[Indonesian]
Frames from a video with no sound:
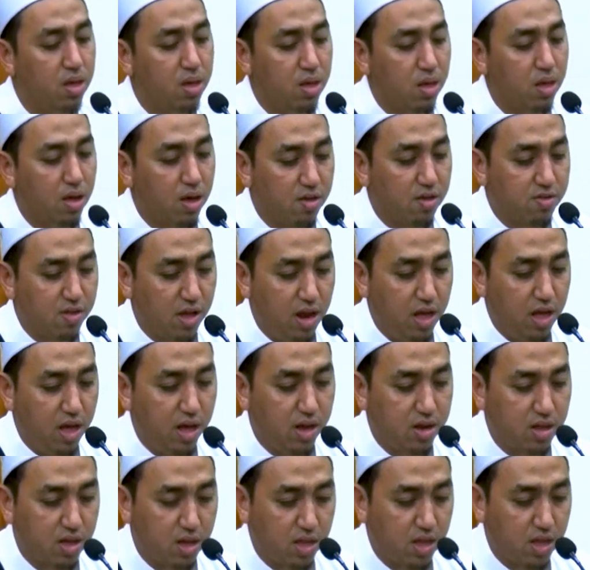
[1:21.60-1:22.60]

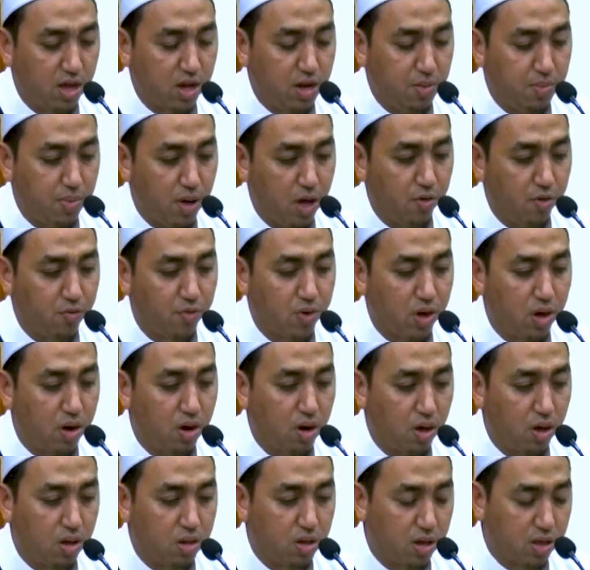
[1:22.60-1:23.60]
kesalahan kita dimaafkan
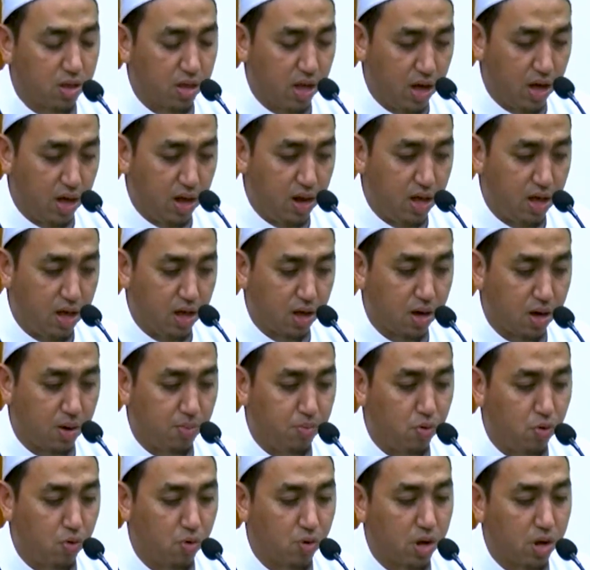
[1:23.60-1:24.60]
oleh Allah Ta'ala,
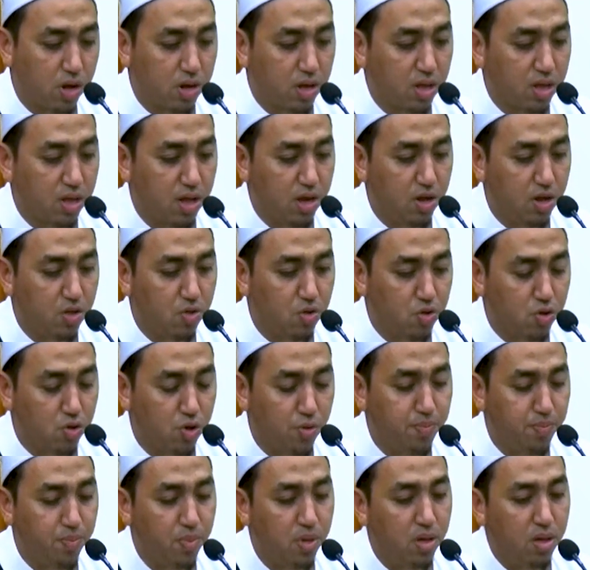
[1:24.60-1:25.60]
keburukan kita
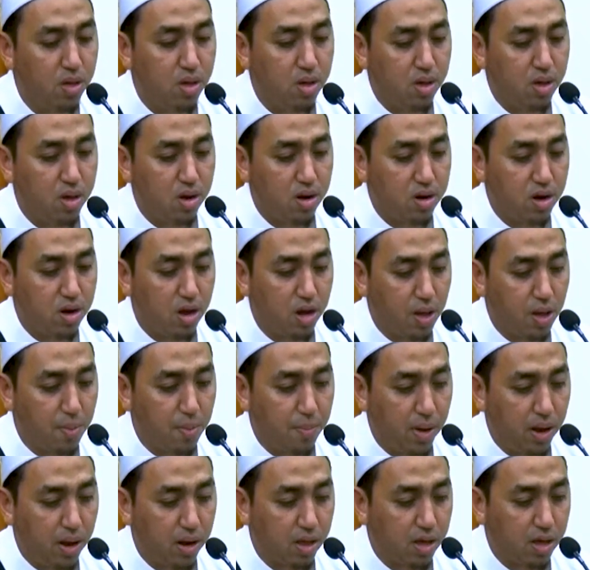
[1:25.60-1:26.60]
ditutup, dan yang
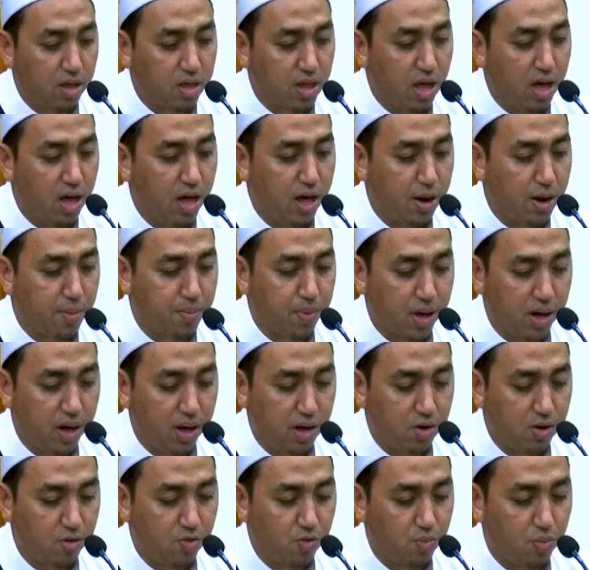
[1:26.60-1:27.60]
paling kita harapkan
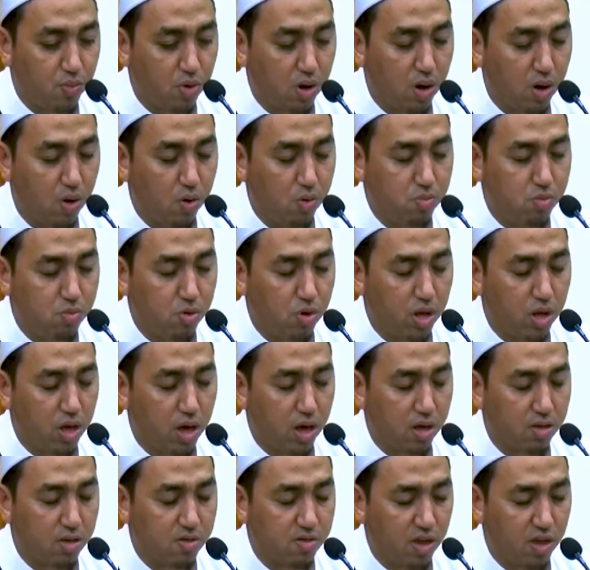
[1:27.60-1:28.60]
semoga umur
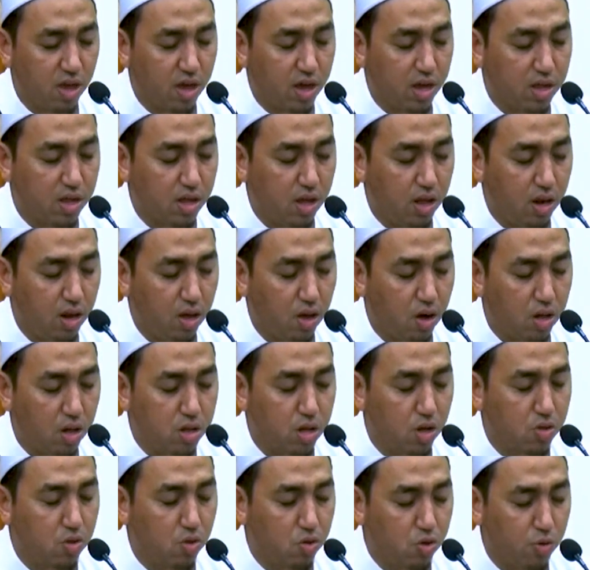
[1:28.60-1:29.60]
yang singkat ini
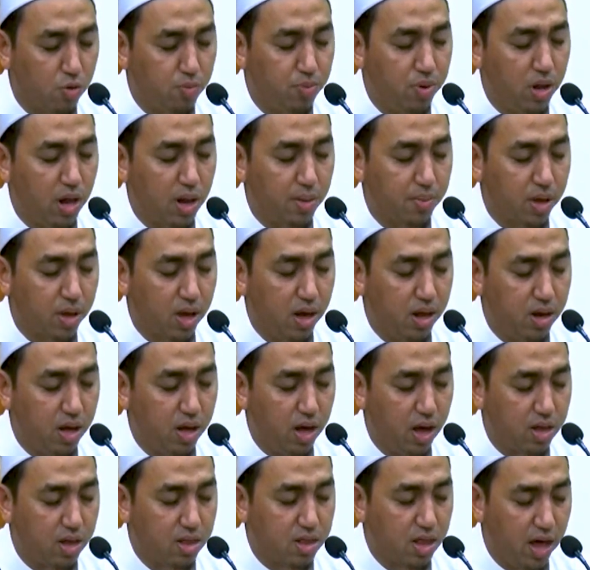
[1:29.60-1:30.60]
Allah tutup dalam
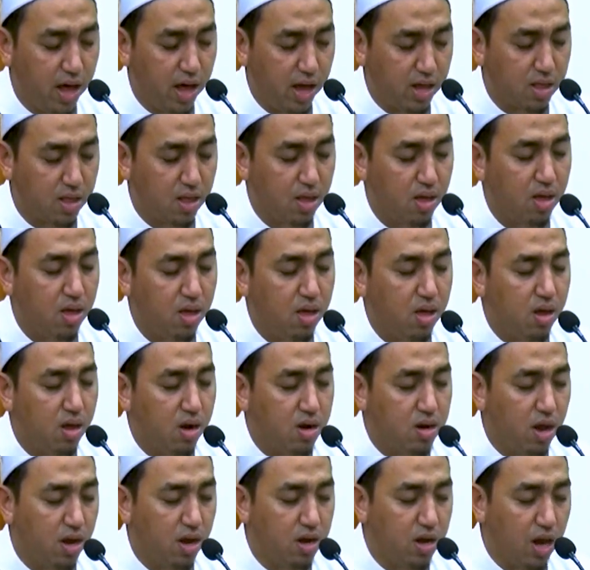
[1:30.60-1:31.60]
keadaan taat
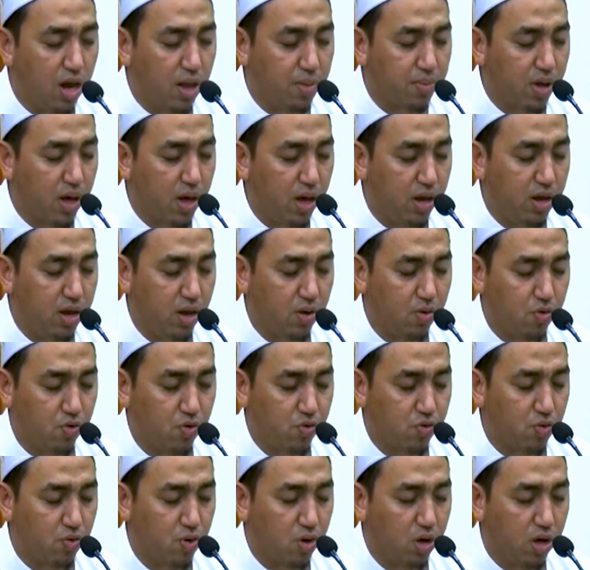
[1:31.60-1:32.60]
dan dalam keadaan
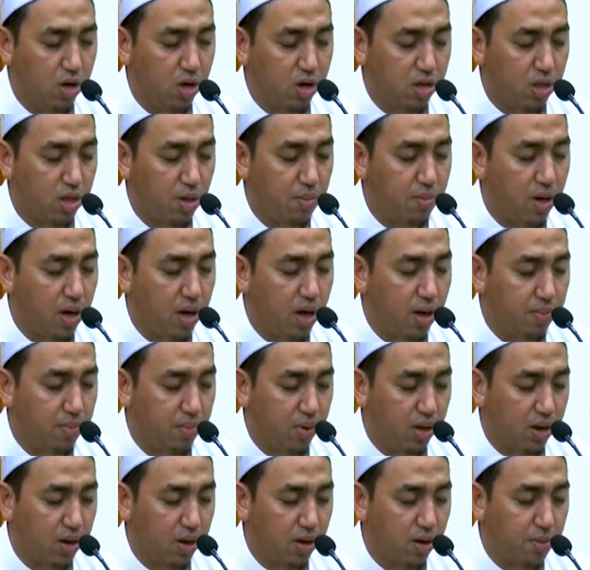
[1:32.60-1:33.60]
khusnul khatimah.
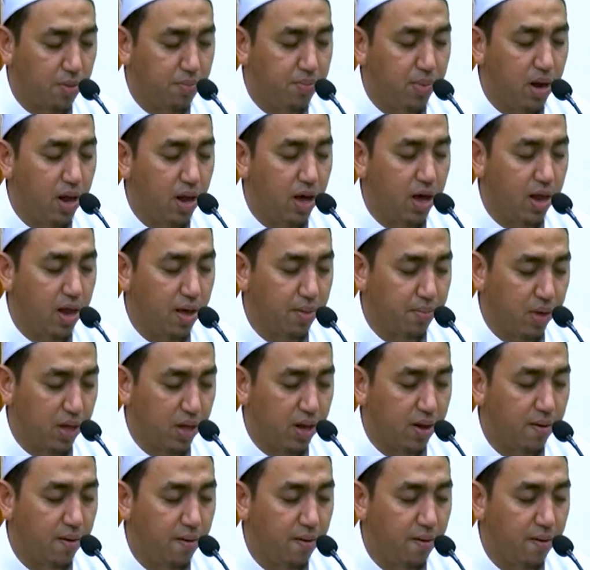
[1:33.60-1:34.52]
Amin ya Rabbal Alamin.